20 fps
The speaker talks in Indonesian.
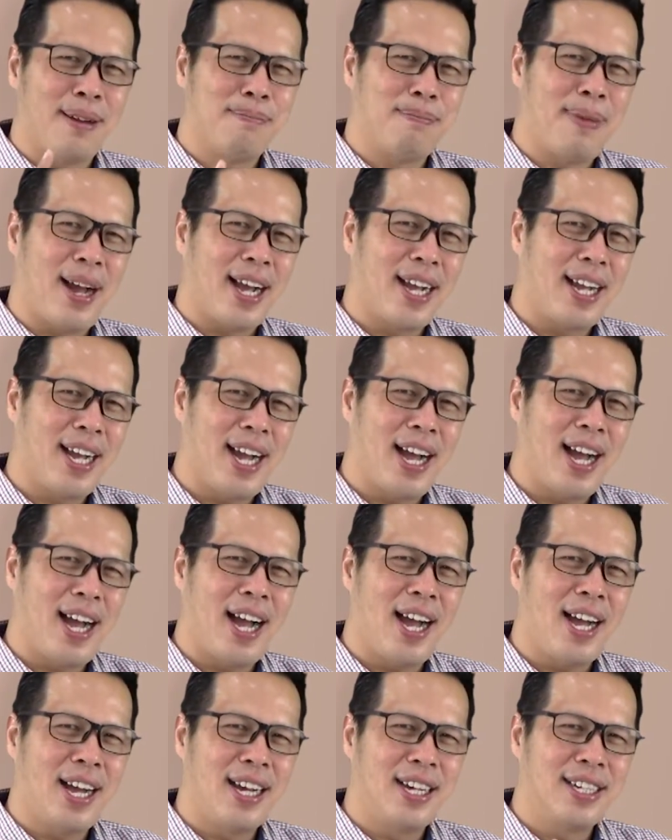
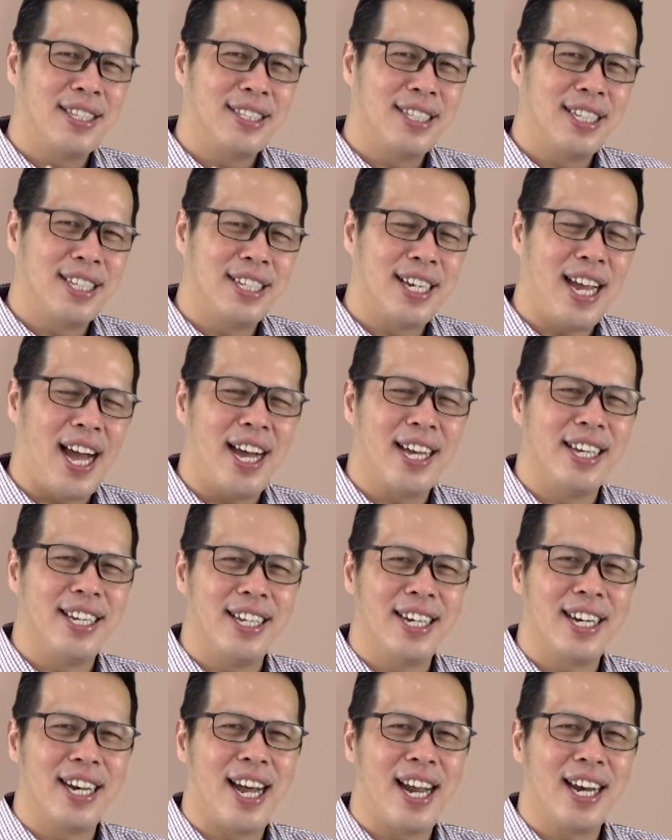Maka tidak
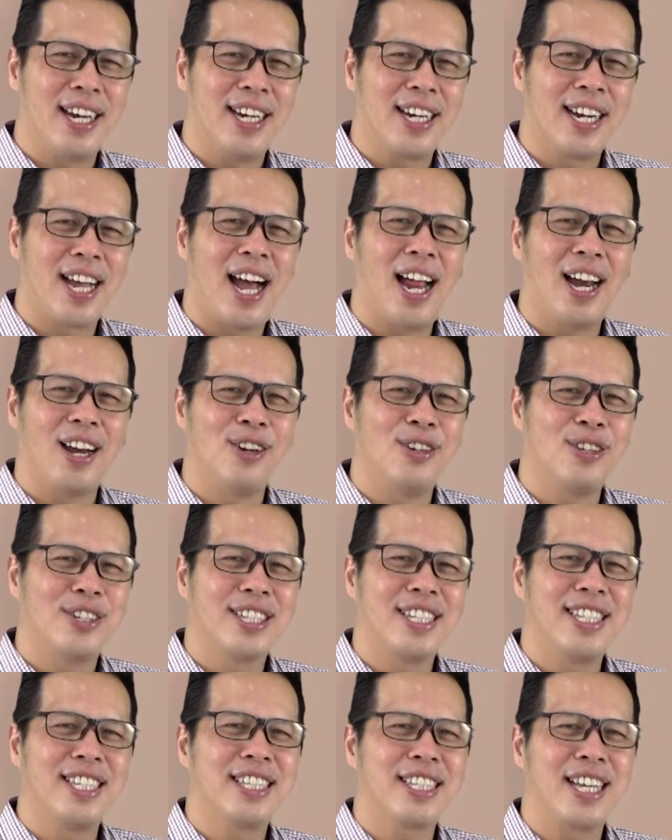heran kalau
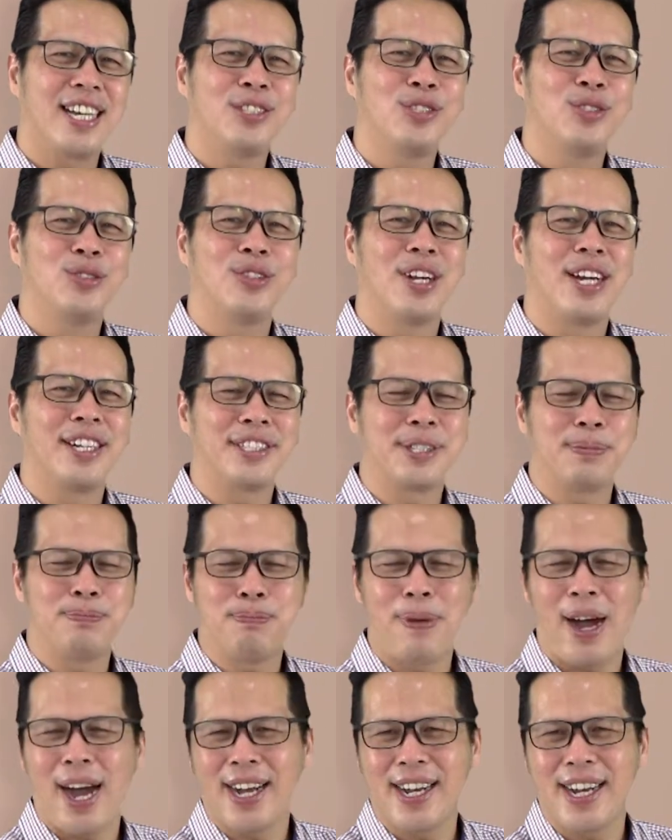kita juga
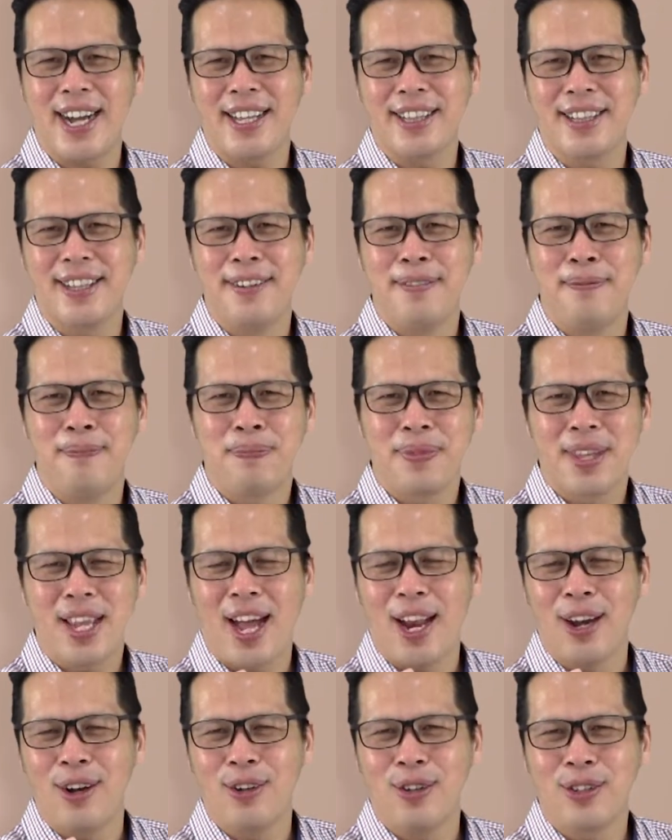sepakat
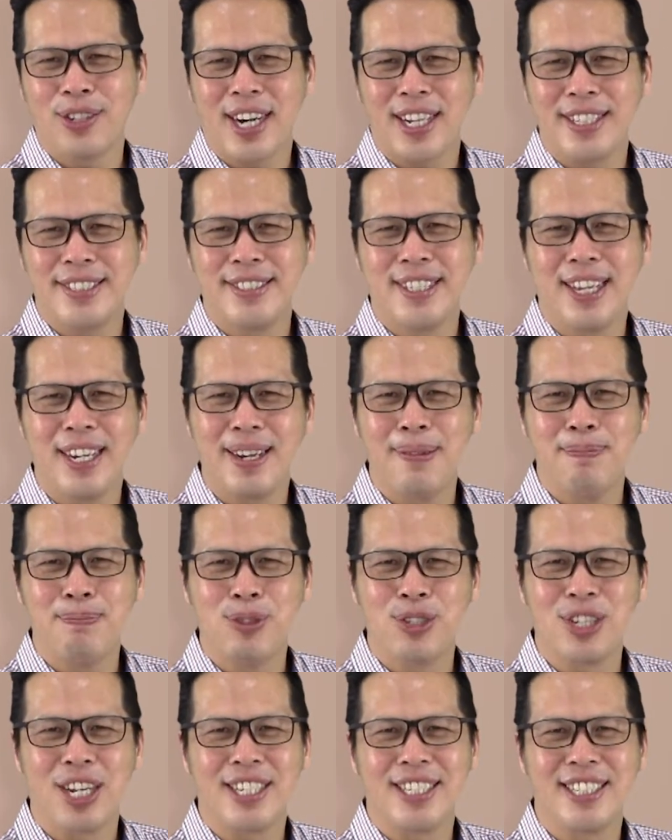kalau Raja
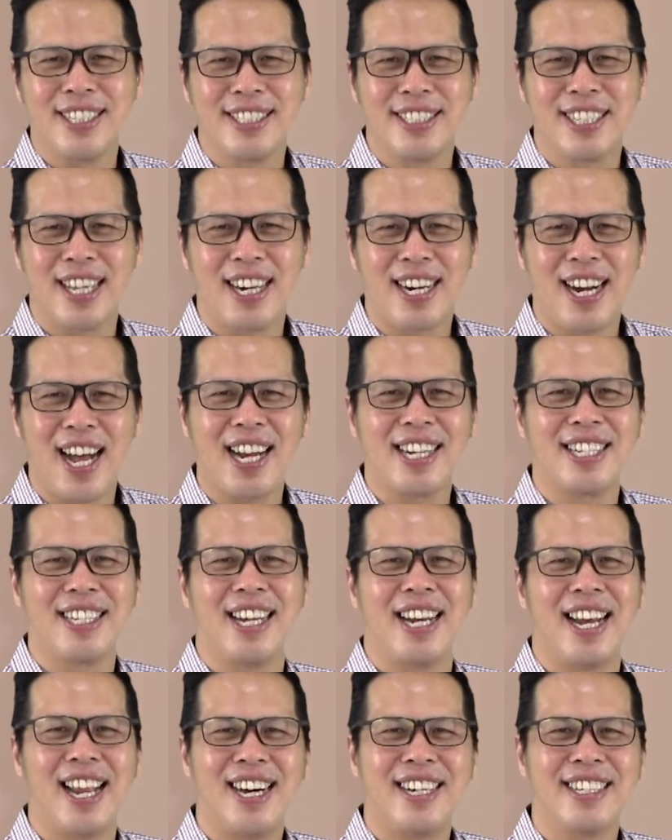Nebukadnezar
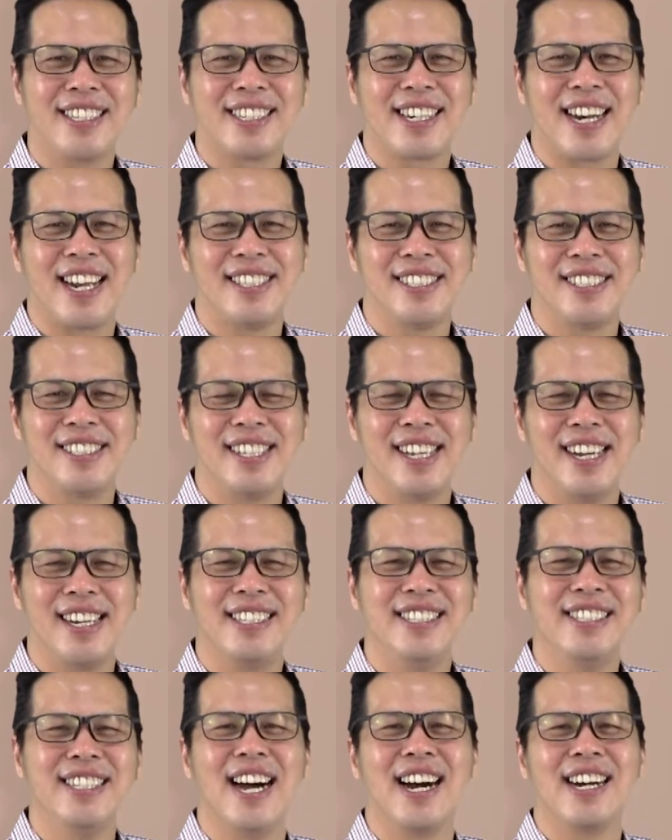adalah raja
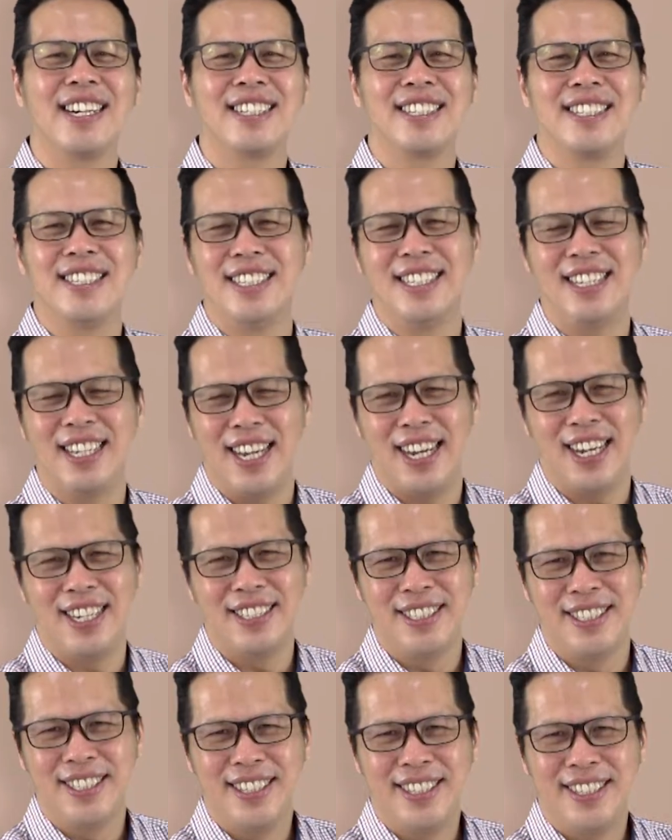yang gila,
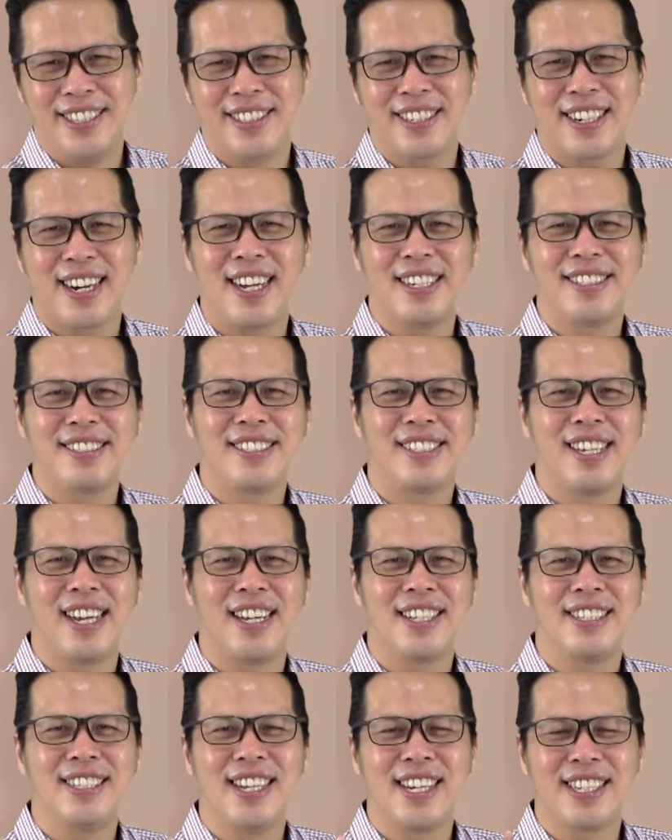raja
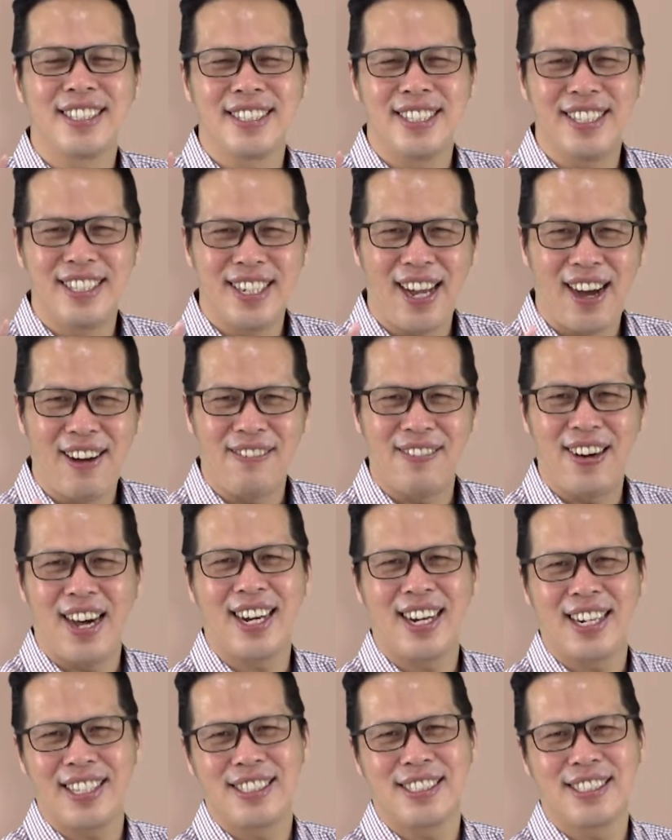yang tidak
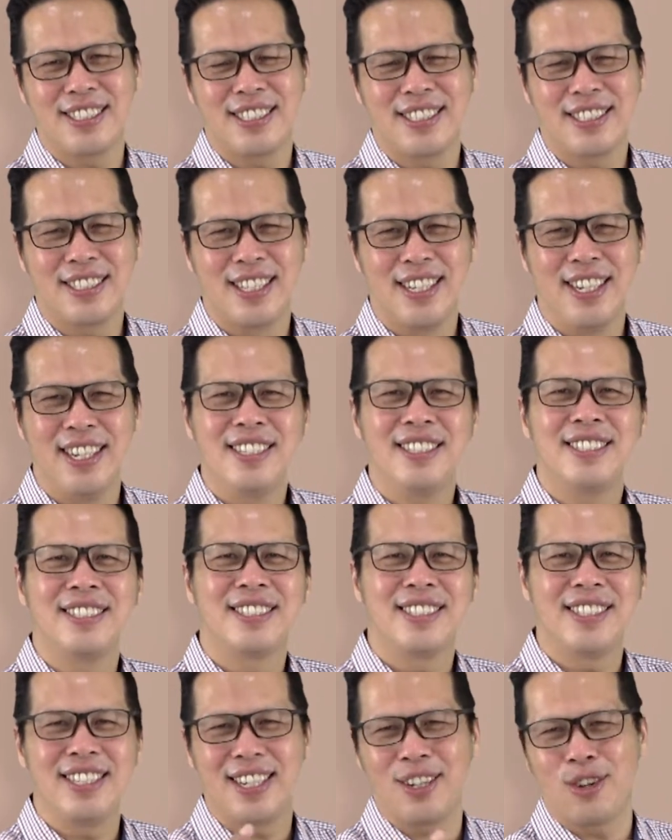waras,
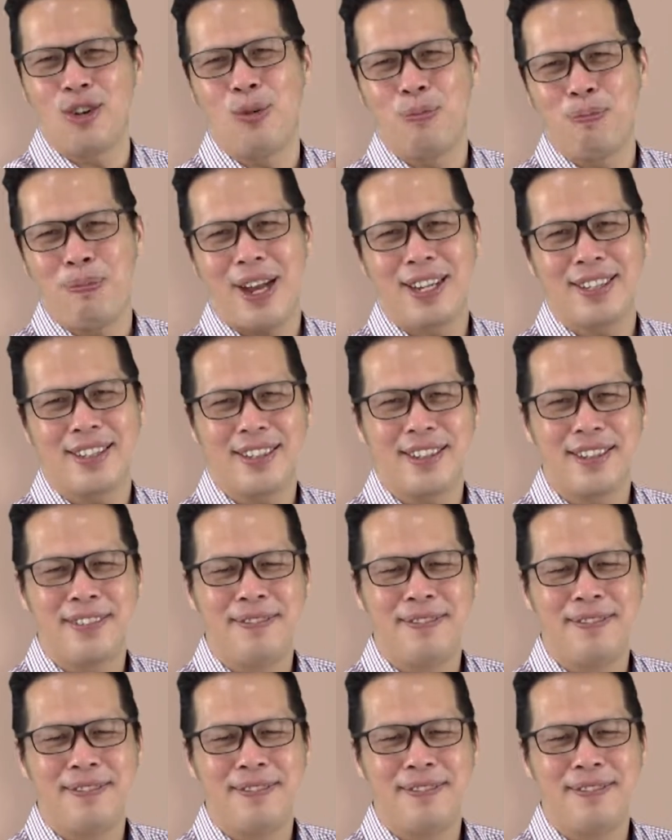psikopat,